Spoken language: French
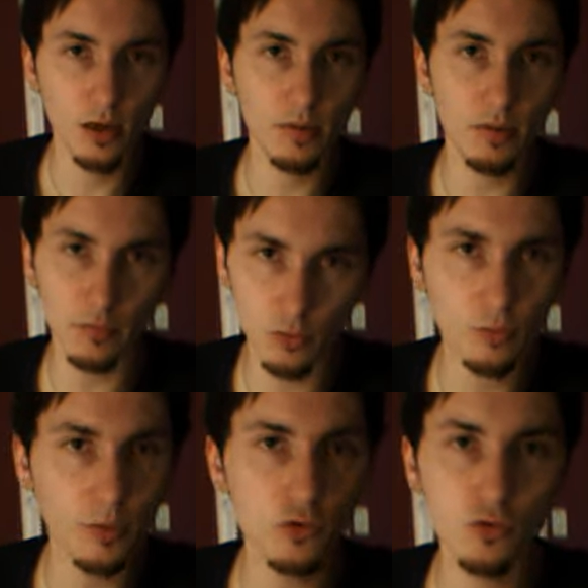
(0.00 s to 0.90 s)
donc le
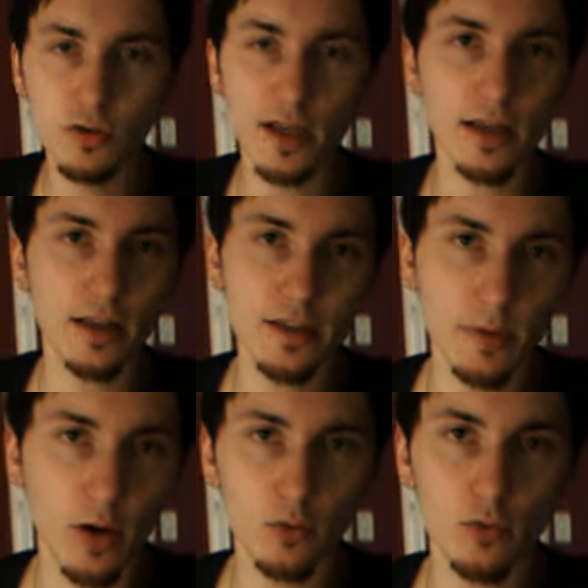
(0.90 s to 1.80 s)
pan de shoot style a
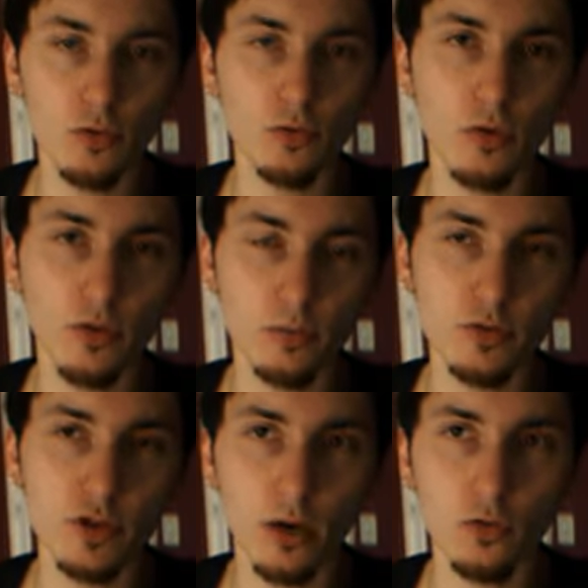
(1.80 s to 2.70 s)
disparu dans son ensemble, je
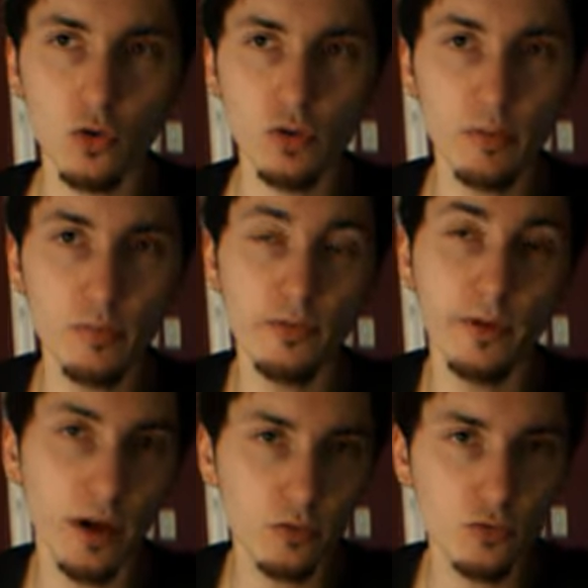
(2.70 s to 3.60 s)
dirais. Aujourd'hui, il n'y a plus de
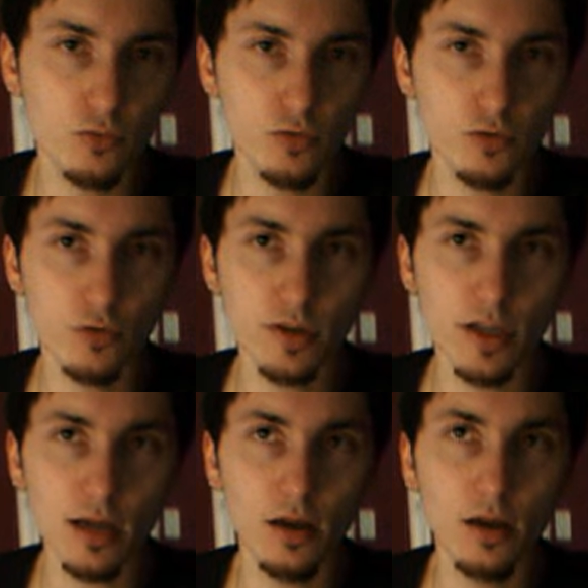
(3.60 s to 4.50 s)
fédération de shoot
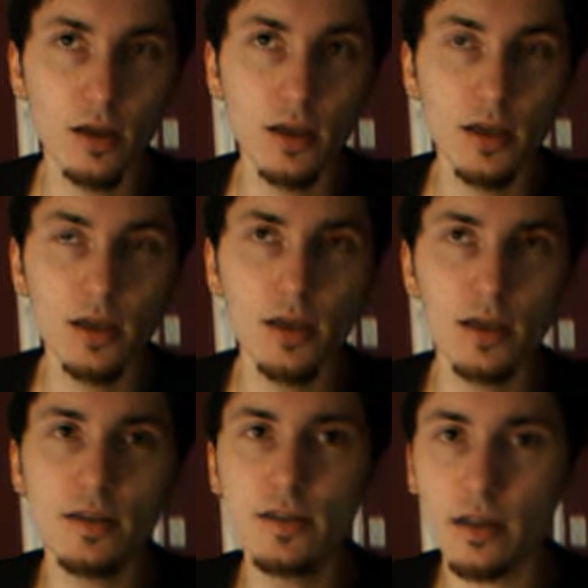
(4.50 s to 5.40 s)
style.
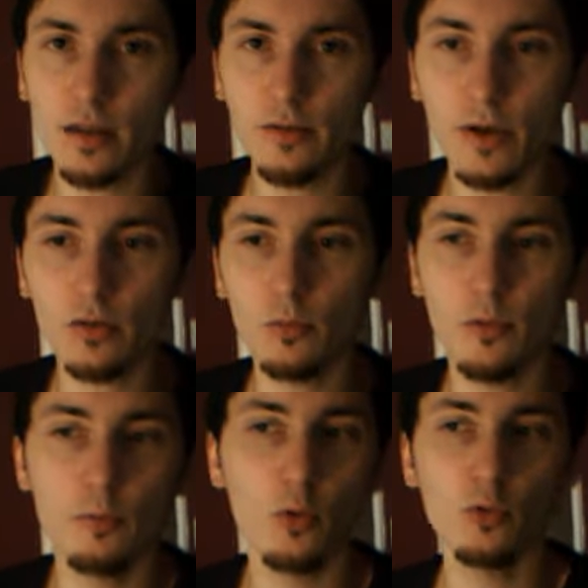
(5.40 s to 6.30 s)
Et si certaines fédérations
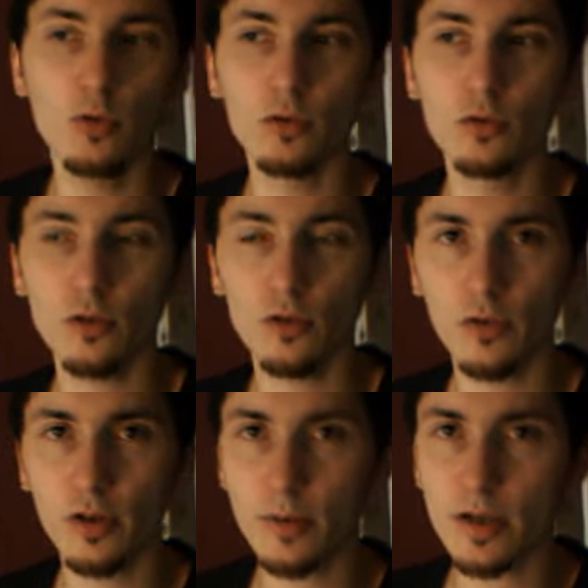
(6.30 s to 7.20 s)
peuvent produire de temps en
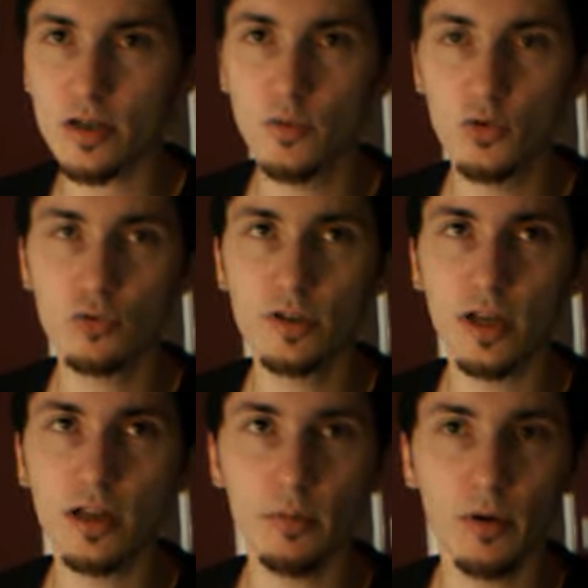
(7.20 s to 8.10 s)
temps des matchs un peu shoot
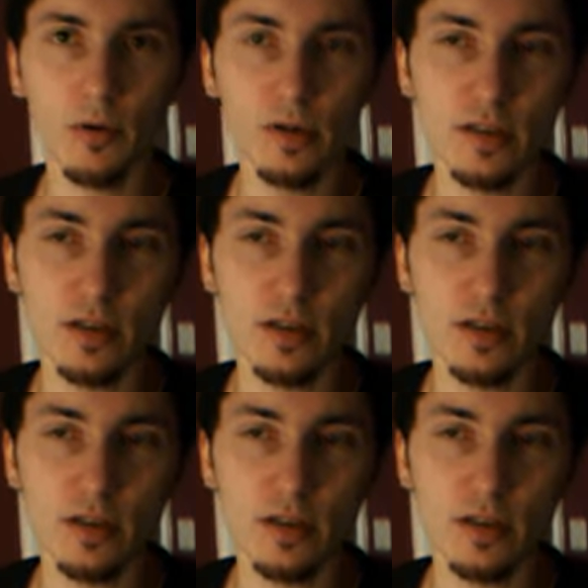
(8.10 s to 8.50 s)
style, a priori, c'est